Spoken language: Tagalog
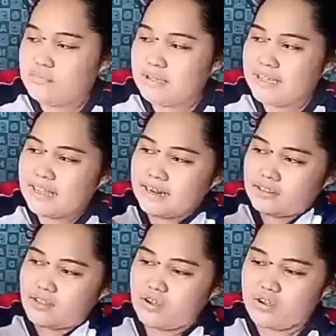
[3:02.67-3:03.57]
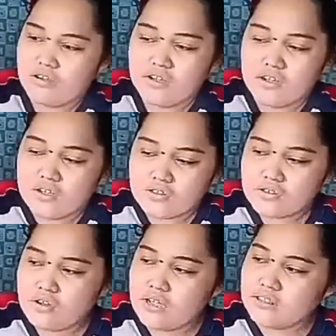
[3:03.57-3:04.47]
yung may ganito.
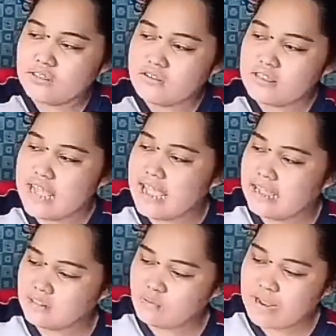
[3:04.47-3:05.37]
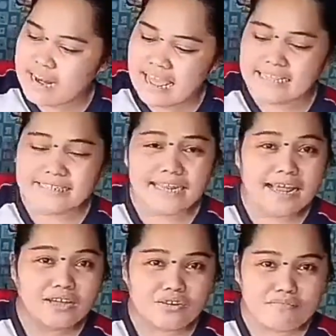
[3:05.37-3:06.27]
So, itong lahat, wala,
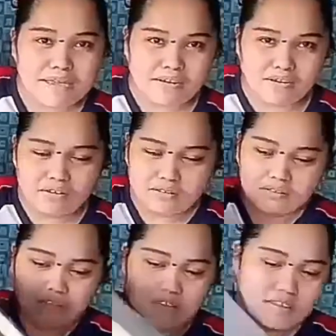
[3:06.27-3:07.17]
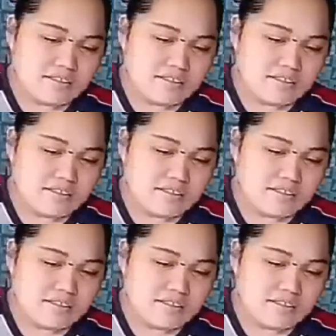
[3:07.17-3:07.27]
isa lang yung meron.